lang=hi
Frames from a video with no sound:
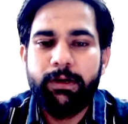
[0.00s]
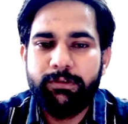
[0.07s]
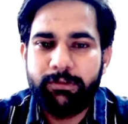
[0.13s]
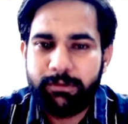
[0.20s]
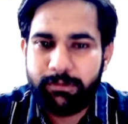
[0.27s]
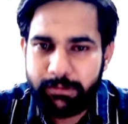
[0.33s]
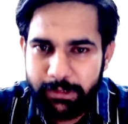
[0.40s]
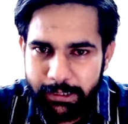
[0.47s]

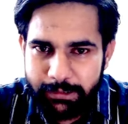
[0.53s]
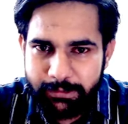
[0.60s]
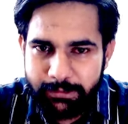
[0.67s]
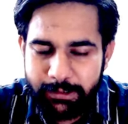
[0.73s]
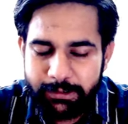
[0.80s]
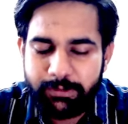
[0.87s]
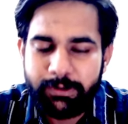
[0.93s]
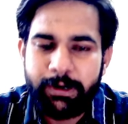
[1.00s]
जिसके
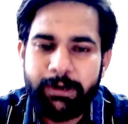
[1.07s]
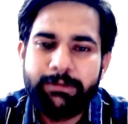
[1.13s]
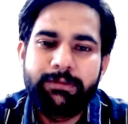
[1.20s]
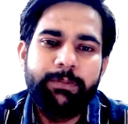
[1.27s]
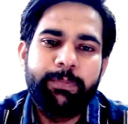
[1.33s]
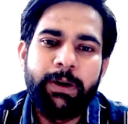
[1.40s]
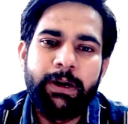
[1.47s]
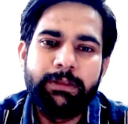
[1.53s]
अंदर चार से
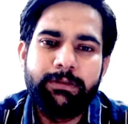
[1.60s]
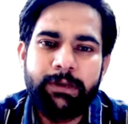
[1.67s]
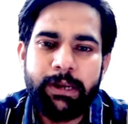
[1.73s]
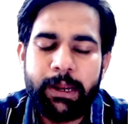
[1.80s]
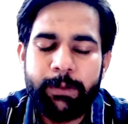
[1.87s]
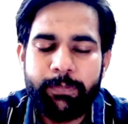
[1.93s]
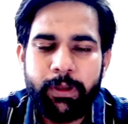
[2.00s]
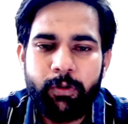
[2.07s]
पाँच हज़ार
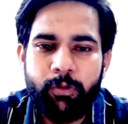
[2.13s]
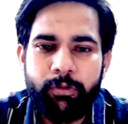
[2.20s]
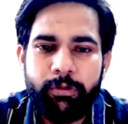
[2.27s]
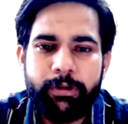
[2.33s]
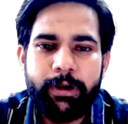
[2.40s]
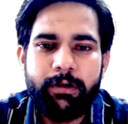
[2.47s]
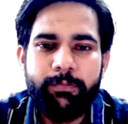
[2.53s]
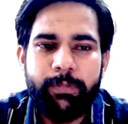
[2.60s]
आपकी
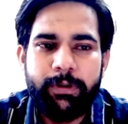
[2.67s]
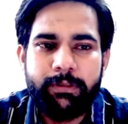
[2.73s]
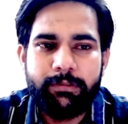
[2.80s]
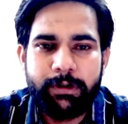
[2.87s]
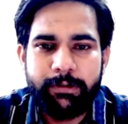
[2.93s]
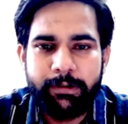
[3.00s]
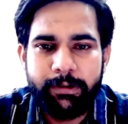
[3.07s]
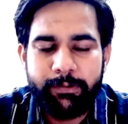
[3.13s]
कॉन्ट्रैक्ट बेस
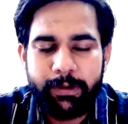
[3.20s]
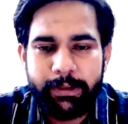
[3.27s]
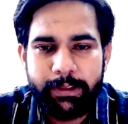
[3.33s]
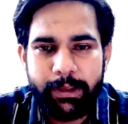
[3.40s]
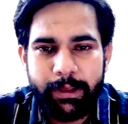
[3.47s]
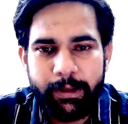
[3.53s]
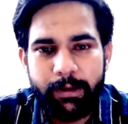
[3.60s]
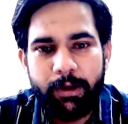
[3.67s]
रहने वाली
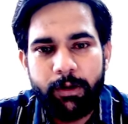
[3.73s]
है